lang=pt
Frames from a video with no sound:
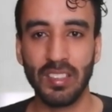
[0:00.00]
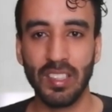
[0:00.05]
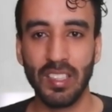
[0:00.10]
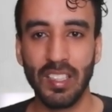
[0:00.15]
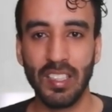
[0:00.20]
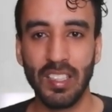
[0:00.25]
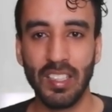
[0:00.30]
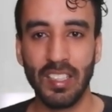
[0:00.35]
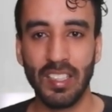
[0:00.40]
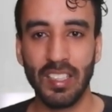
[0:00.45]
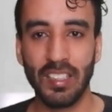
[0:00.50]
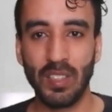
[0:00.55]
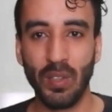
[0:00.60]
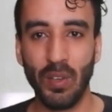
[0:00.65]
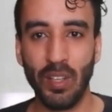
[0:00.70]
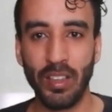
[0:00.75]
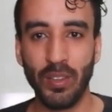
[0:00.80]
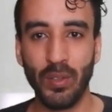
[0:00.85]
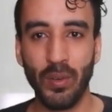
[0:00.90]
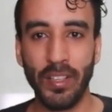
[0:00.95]
Então ele não
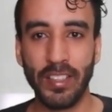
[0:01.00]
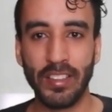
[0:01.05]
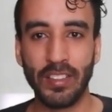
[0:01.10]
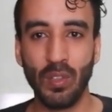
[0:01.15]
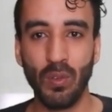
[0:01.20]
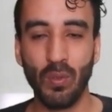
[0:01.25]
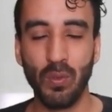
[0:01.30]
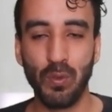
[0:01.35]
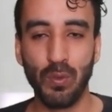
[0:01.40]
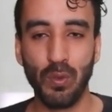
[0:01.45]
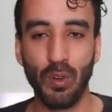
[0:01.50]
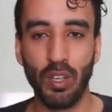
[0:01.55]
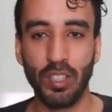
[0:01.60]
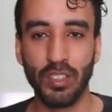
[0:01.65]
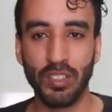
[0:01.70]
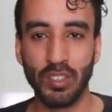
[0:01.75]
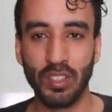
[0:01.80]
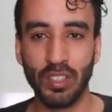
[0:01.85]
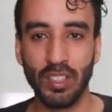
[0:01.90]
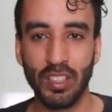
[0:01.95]
é tão forte
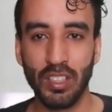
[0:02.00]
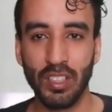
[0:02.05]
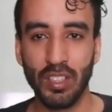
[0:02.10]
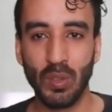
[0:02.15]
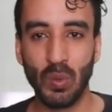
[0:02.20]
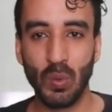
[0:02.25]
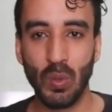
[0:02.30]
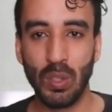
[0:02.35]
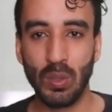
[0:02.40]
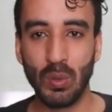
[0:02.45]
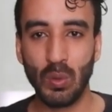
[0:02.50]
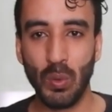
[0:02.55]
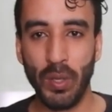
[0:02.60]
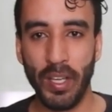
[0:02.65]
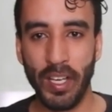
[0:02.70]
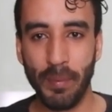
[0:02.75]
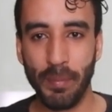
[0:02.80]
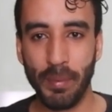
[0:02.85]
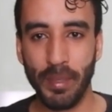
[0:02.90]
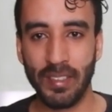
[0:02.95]
quanto era para
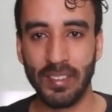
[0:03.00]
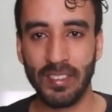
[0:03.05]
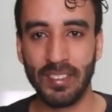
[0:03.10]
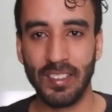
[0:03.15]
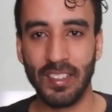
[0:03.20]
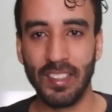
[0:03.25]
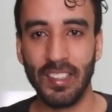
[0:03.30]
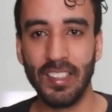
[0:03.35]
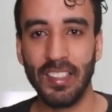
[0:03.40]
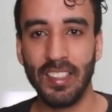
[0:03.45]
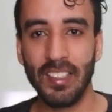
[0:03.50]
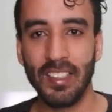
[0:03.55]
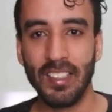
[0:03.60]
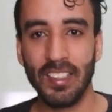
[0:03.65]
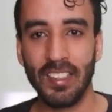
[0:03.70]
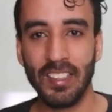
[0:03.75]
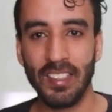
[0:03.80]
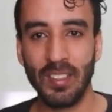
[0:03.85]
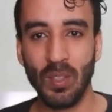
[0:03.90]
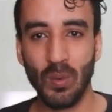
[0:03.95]
ser e não
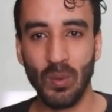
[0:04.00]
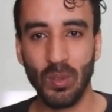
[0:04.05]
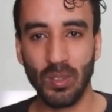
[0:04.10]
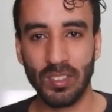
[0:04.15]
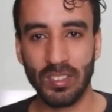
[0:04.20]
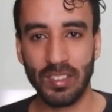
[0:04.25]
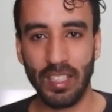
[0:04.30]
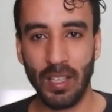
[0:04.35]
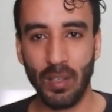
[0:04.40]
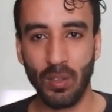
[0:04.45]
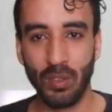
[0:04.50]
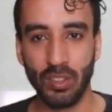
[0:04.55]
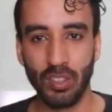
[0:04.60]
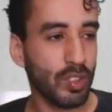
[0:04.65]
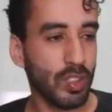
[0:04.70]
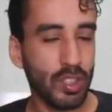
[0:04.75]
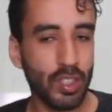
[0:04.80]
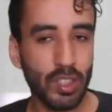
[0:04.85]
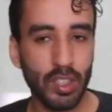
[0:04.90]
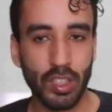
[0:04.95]
gostaram disso.
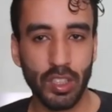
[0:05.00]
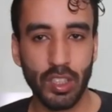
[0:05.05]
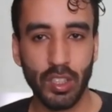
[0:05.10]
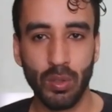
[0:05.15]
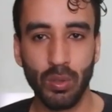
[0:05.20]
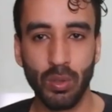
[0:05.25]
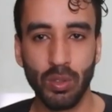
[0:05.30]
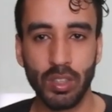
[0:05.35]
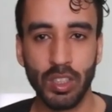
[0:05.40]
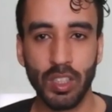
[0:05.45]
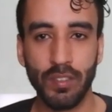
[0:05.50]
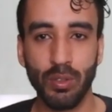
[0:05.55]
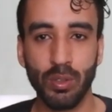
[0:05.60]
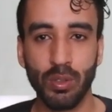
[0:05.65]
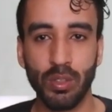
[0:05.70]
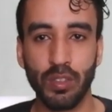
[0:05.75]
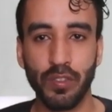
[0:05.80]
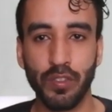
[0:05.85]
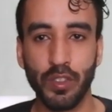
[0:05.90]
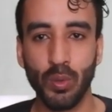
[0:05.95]
Inclusive, um dos
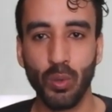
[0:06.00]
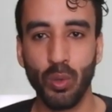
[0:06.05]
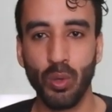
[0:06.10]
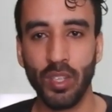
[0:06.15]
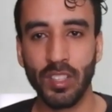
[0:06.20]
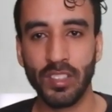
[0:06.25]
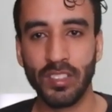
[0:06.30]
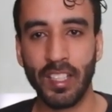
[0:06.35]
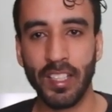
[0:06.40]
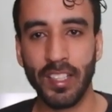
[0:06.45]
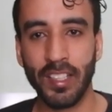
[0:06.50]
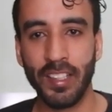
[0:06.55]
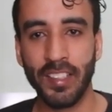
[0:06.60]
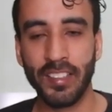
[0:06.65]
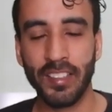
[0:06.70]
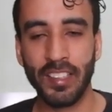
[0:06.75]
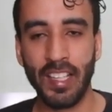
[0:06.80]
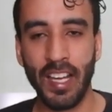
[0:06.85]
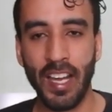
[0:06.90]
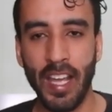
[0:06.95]
figurões da igreja da
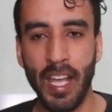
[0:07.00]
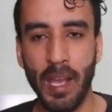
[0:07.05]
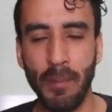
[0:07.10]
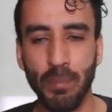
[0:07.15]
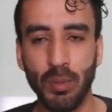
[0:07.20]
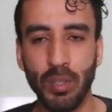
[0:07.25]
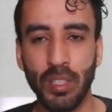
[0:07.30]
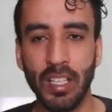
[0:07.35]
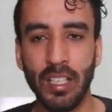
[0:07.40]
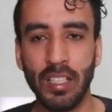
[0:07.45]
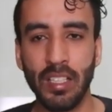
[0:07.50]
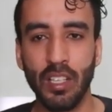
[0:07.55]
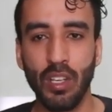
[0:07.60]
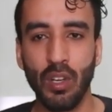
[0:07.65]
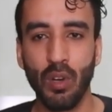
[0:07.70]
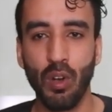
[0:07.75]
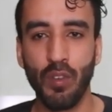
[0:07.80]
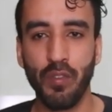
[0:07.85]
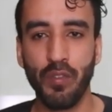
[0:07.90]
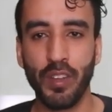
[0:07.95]
época
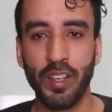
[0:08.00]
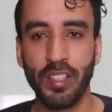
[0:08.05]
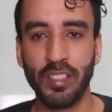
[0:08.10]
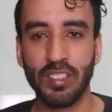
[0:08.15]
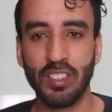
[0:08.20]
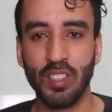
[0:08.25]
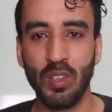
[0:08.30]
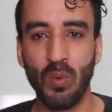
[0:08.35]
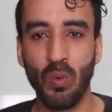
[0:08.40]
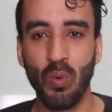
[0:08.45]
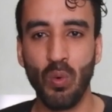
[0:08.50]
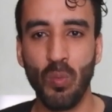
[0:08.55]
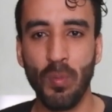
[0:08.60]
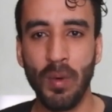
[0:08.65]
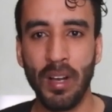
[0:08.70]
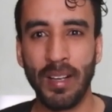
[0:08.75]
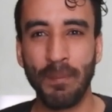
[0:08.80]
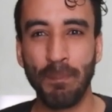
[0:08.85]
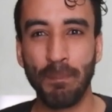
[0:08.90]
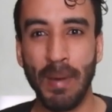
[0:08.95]
ofereceu uma
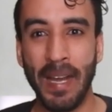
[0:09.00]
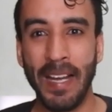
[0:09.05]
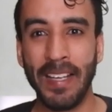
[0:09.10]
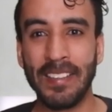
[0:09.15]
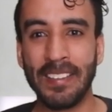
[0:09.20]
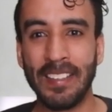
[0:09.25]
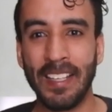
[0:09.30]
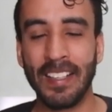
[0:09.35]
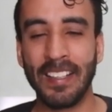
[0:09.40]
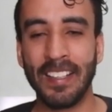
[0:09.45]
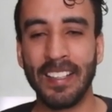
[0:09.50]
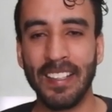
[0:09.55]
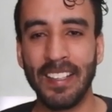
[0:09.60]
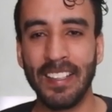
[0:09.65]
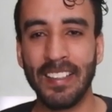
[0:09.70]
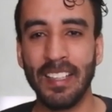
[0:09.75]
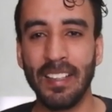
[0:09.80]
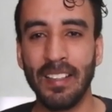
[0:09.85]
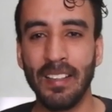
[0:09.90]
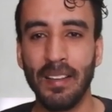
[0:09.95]
baita grana
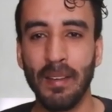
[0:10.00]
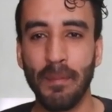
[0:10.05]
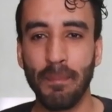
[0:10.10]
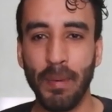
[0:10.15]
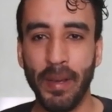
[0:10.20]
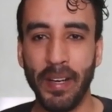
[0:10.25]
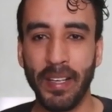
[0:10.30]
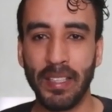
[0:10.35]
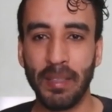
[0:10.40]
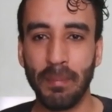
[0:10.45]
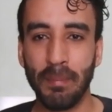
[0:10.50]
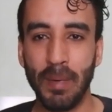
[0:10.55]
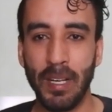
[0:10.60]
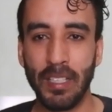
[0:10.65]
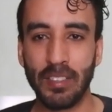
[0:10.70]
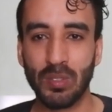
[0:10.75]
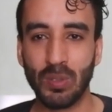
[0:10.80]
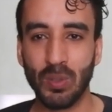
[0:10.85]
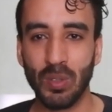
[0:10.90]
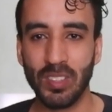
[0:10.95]
para que Martin
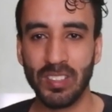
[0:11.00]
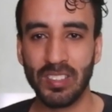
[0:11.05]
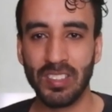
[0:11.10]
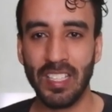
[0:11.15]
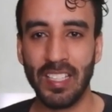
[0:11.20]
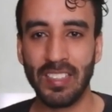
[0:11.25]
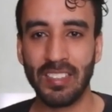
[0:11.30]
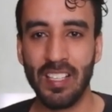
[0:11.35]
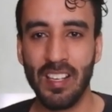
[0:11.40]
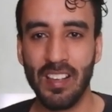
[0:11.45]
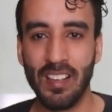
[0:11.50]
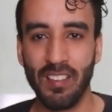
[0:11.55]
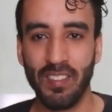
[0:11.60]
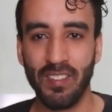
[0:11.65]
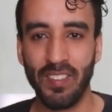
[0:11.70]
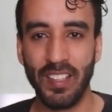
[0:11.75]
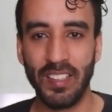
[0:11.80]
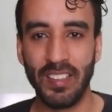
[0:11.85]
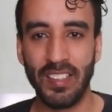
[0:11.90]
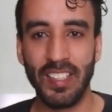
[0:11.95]
Scorsese
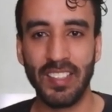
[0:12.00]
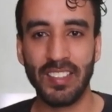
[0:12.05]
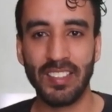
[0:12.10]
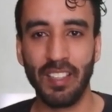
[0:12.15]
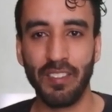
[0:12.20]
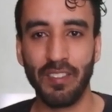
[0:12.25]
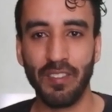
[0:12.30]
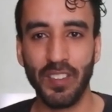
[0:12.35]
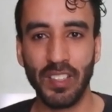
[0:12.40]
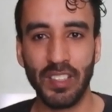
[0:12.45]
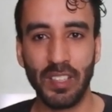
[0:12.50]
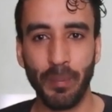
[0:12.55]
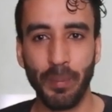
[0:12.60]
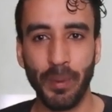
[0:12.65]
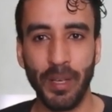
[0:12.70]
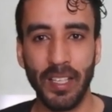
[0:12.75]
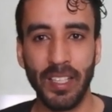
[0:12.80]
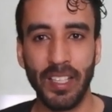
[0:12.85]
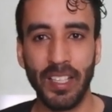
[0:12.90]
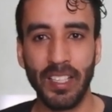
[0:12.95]
vendesse a fita para ele